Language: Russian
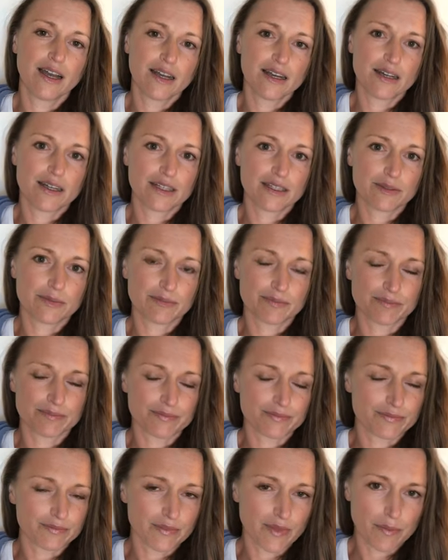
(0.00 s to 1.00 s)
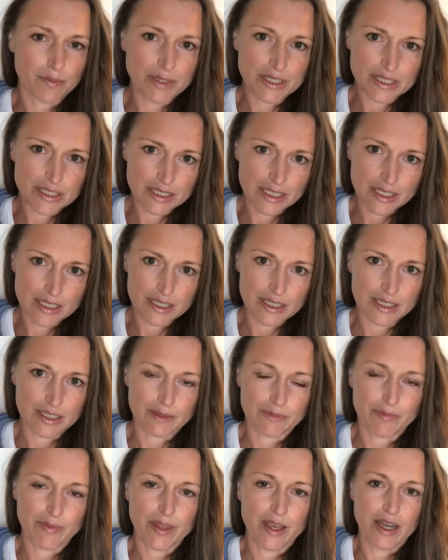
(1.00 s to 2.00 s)

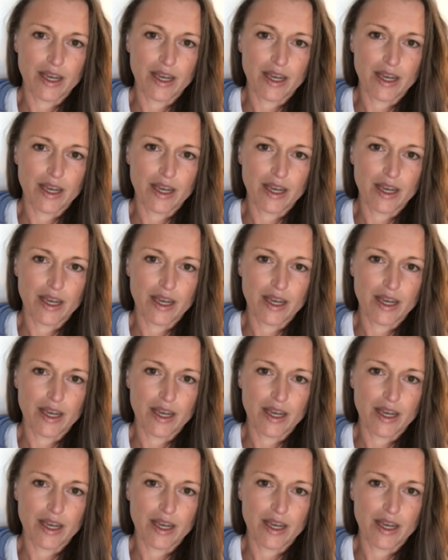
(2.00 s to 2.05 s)
объяснения